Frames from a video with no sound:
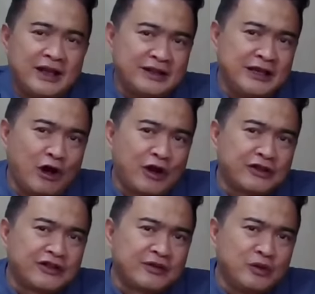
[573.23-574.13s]
Ketiga
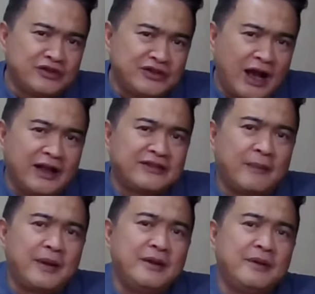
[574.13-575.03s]
orang tersebut jangan
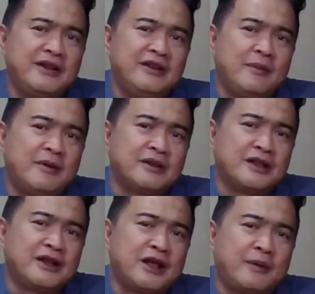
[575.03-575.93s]
sampai diberi jabatan
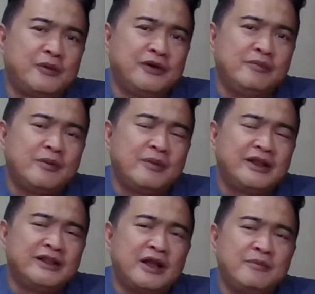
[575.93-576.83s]
apapun di
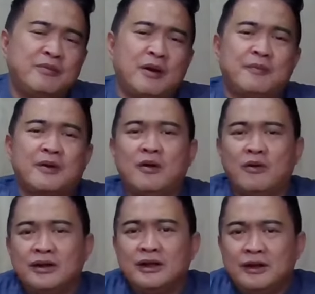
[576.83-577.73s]
pemerintahan Pak Prabowo.
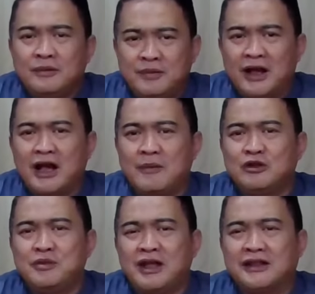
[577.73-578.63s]
Piagam itu
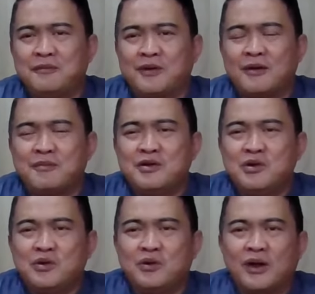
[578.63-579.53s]
menyakitkan para
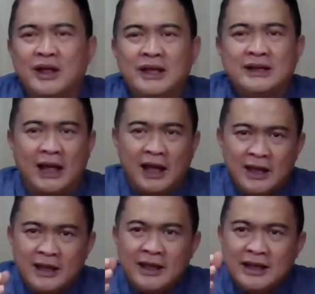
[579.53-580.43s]
pendukung. Nah,
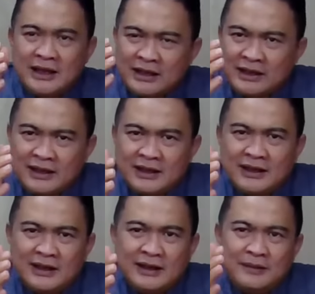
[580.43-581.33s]

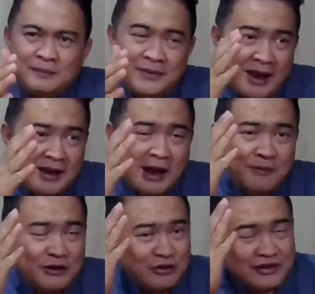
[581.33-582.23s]

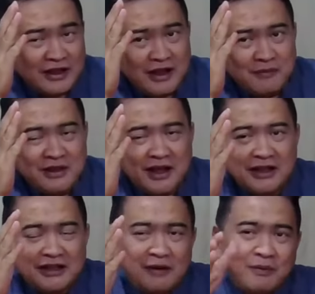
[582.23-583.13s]
piagam itu saja
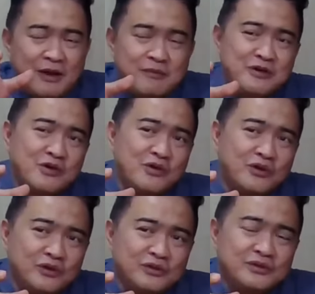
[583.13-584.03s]
menyakitkan para pendukung.